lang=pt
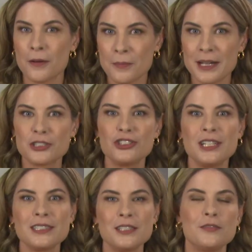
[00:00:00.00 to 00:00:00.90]

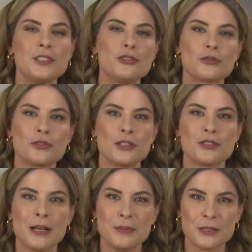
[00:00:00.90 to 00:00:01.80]
compartilhe esse vídeo com
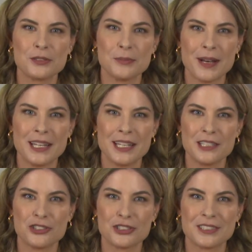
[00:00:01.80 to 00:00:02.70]
seus amigos e
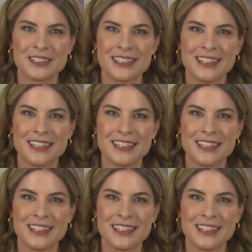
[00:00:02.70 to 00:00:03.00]
parentes.